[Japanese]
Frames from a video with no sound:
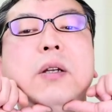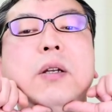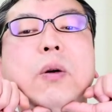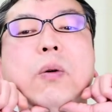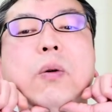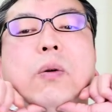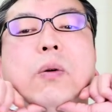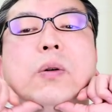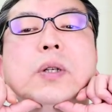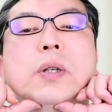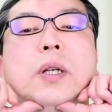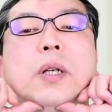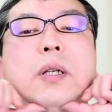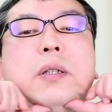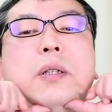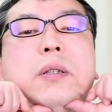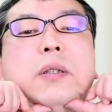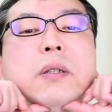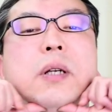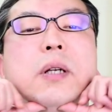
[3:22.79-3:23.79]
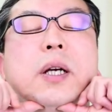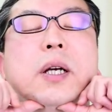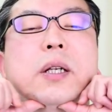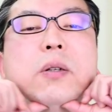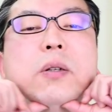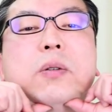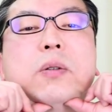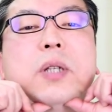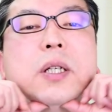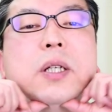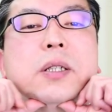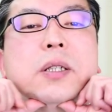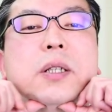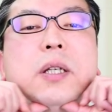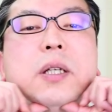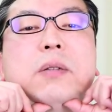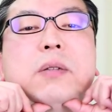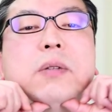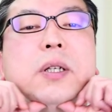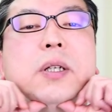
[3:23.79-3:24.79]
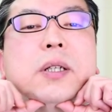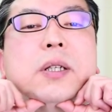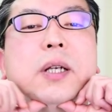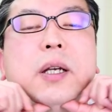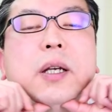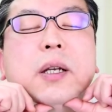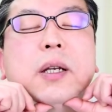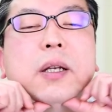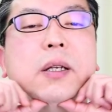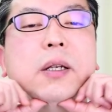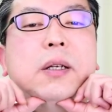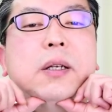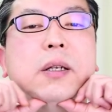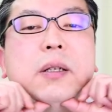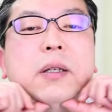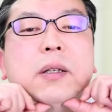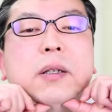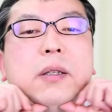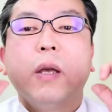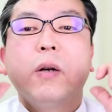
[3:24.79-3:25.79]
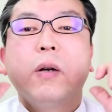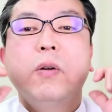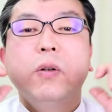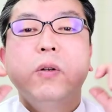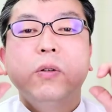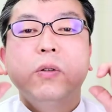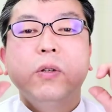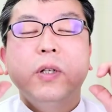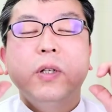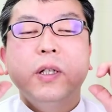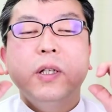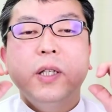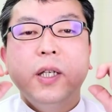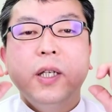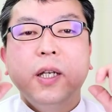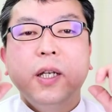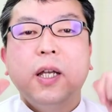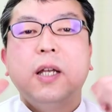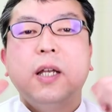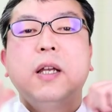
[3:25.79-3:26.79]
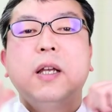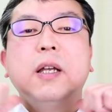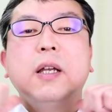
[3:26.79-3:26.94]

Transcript: 横にスライドさせてください。この時に